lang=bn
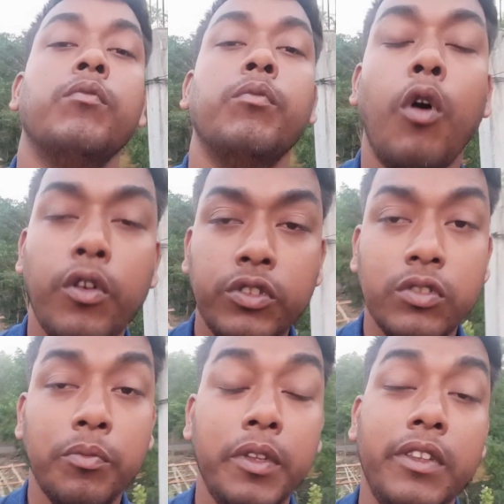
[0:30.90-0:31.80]
বয়স
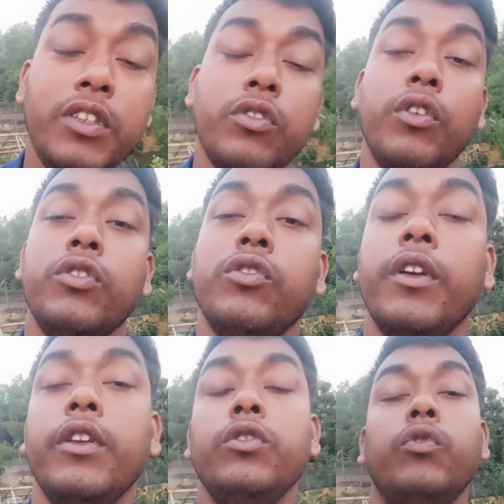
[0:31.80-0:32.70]
বৃদ্ধির সঙ্গে
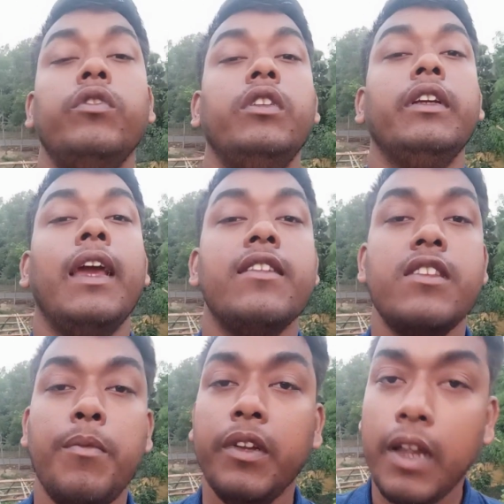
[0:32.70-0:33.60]
সঙ্গে শরীরে
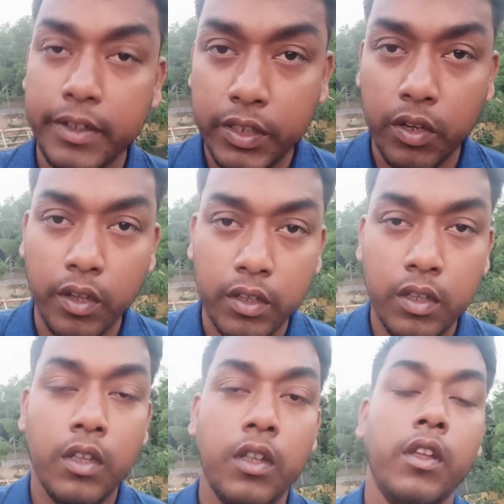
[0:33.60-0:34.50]
ক্যালসিয়ামের ঘাটতি হয়
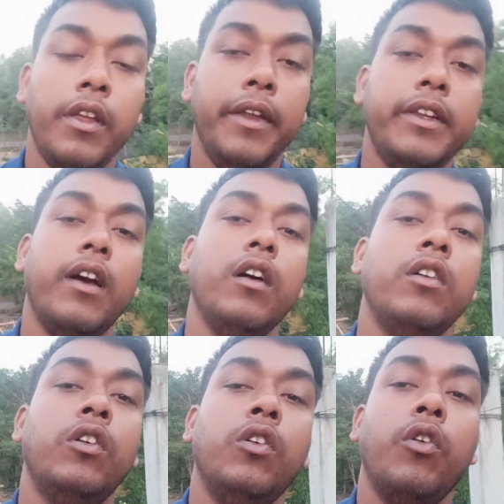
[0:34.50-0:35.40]
এটা
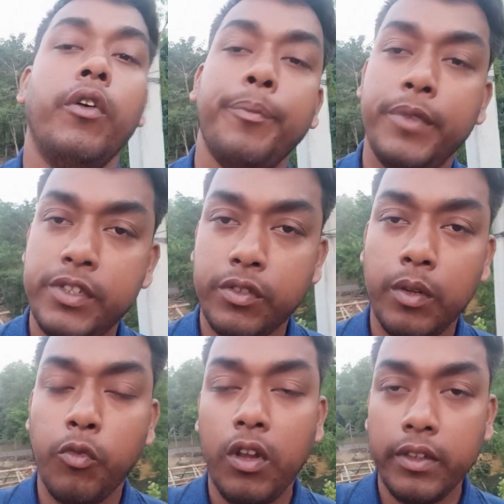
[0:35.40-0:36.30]
বিশেষ
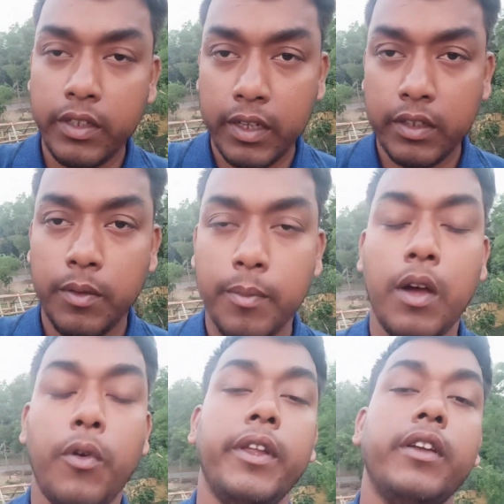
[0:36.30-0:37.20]
করে মহিলাদের ক্ষেত্রে
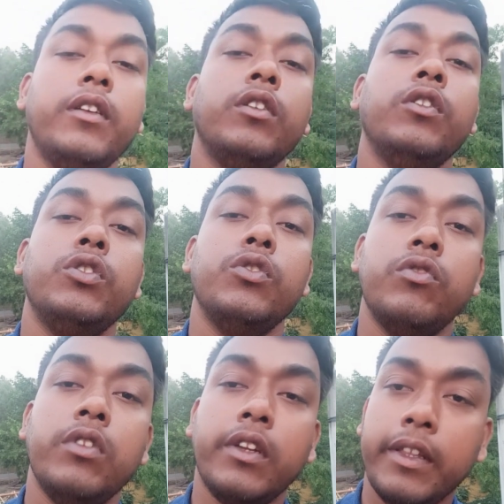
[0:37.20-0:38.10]
বা অনেক
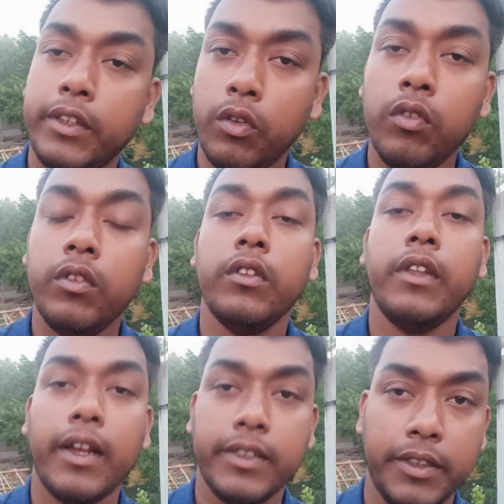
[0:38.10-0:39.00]
শিশুদের ক্ষেত্রেও
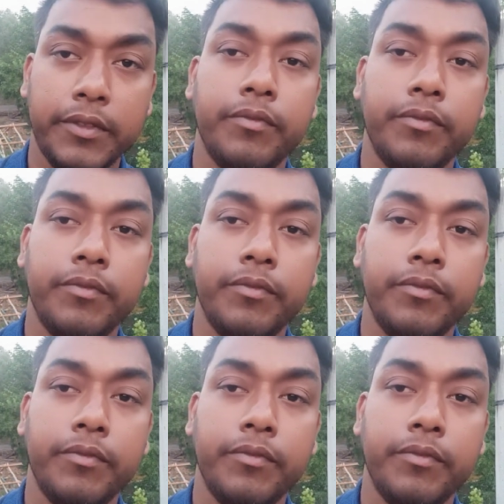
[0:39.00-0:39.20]
দেখা যায়